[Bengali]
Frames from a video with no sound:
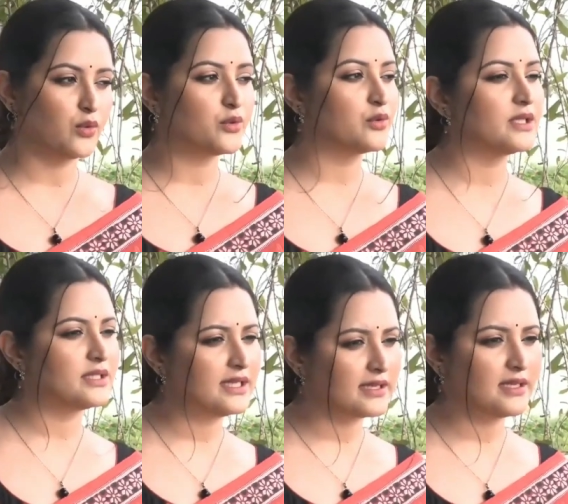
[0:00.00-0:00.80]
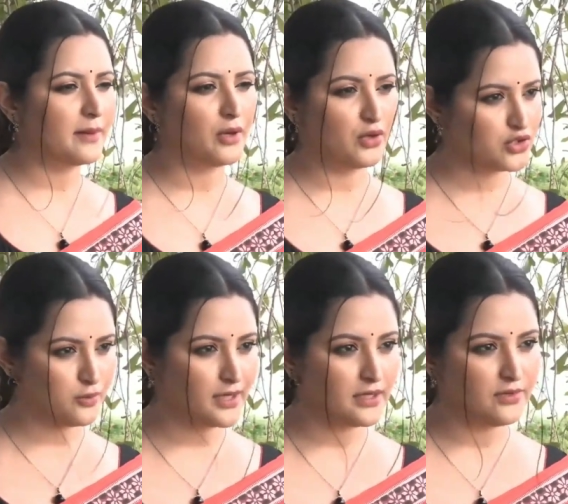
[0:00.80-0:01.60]
অনুরোধের ঢেকি আমরা
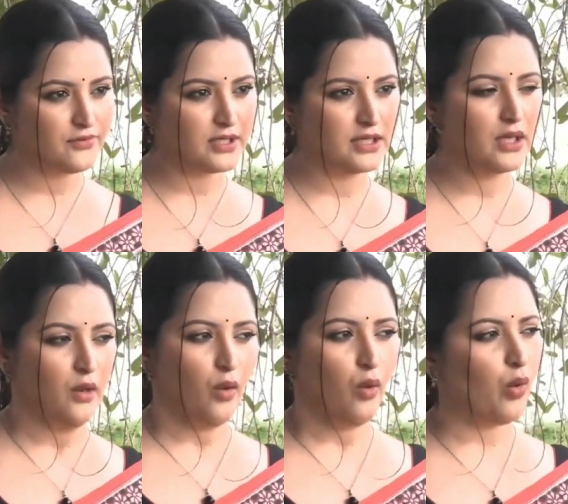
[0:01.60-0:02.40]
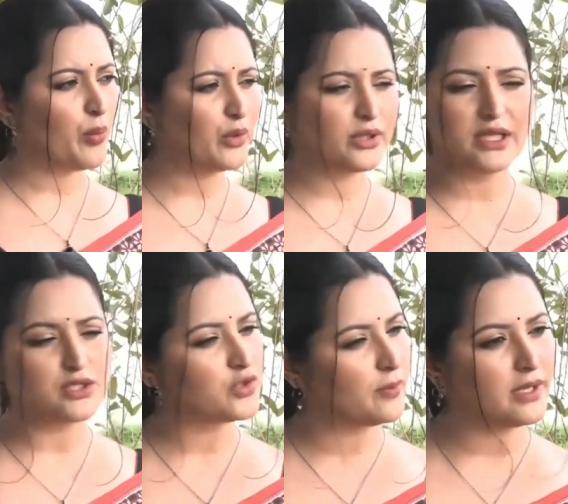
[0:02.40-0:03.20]
অনেক সময় গিলে ফেলি ওর
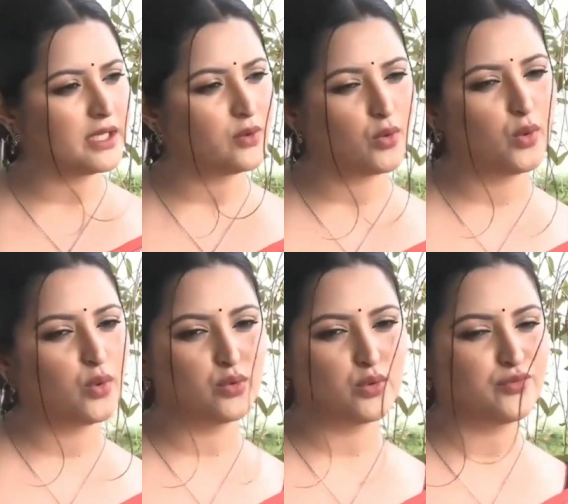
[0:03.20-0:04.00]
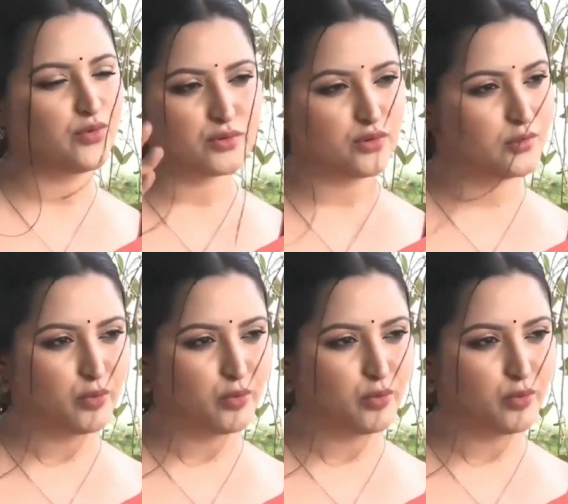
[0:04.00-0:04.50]
মধ্যে এসব নেই ও অনুরোধ ফনুরোধ